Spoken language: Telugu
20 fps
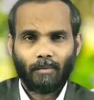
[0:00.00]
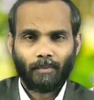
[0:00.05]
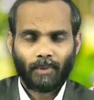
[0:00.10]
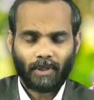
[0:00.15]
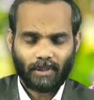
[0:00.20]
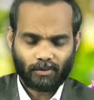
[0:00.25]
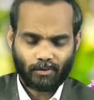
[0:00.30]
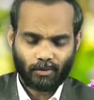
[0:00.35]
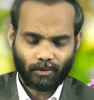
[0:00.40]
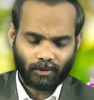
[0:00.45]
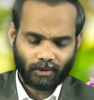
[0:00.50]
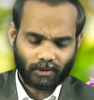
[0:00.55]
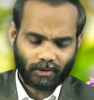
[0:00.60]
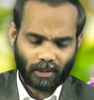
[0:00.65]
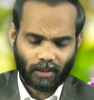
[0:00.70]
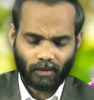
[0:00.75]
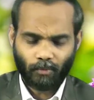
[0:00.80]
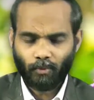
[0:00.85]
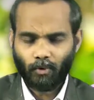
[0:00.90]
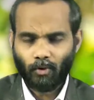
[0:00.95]
ప్రస్తుత
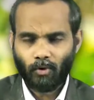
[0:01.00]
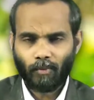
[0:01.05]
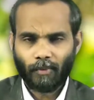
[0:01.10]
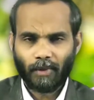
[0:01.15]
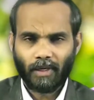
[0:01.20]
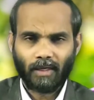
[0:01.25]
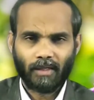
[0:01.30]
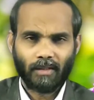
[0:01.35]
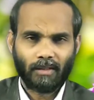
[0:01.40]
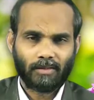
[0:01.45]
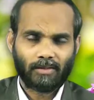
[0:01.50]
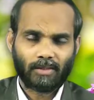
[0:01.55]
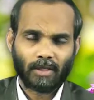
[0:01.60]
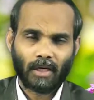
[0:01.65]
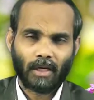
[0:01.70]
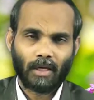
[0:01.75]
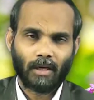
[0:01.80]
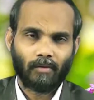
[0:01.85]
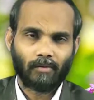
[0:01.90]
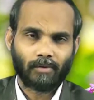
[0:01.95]
తరములో మనకి ఇది
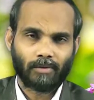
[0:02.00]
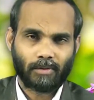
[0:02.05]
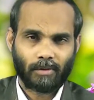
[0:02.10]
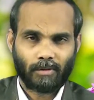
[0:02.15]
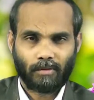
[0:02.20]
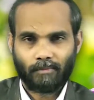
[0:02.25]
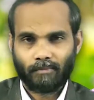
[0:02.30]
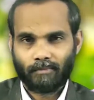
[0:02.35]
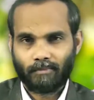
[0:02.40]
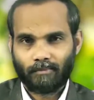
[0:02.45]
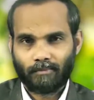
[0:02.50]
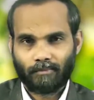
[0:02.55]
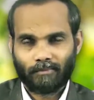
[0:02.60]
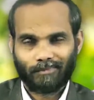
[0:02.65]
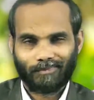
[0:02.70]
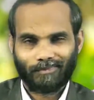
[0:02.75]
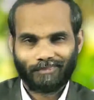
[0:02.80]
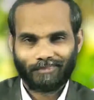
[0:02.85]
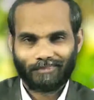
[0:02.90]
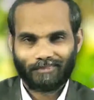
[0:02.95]
చాలా అవసరం
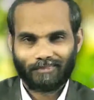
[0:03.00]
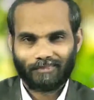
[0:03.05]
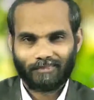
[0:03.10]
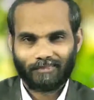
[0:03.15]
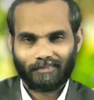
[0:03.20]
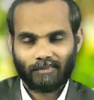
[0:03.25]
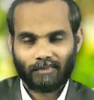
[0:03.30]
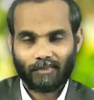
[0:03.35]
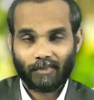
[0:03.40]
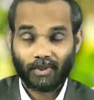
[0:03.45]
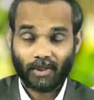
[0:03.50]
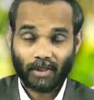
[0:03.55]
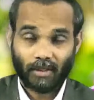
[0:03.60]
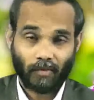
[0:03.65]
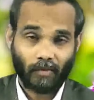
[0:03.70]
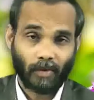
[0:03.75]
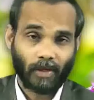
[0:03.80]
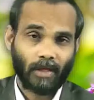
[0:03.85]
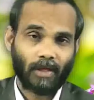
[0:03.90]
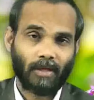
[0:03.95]

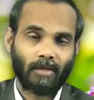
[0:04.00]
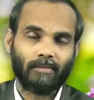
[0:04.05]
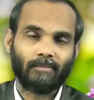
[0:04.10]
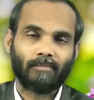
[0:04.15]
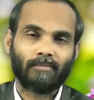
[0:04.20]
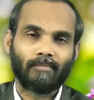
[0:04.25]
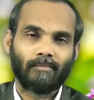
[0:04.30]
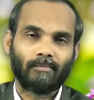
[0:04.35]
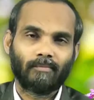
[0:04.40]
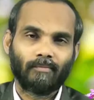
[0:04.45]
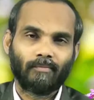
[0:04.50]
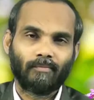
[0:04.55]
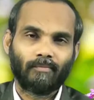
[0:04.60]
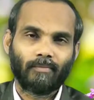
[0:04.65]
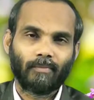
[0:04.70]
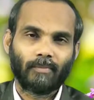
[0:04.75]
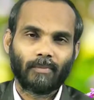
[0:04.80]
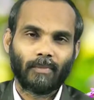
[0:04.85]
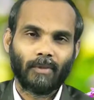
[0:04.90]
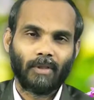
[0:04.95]
చదవాలి
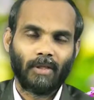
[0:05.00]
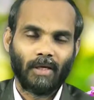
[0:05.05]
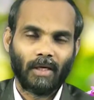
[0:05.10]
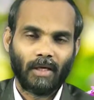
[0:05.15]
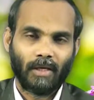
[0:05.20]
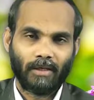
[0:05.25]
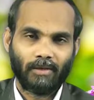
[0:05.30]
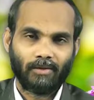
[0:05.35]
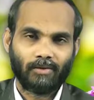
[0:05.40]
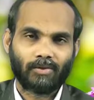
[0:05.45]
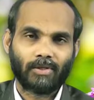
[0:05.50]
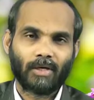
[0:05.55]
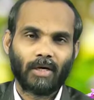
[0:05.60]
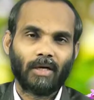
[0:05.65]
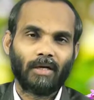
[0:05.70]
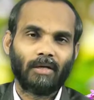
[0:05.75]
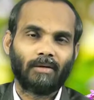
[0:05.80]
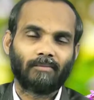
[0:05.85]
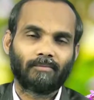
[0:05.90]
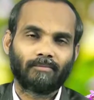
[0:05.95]

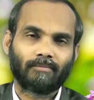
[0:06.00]
ధ్యానించాలి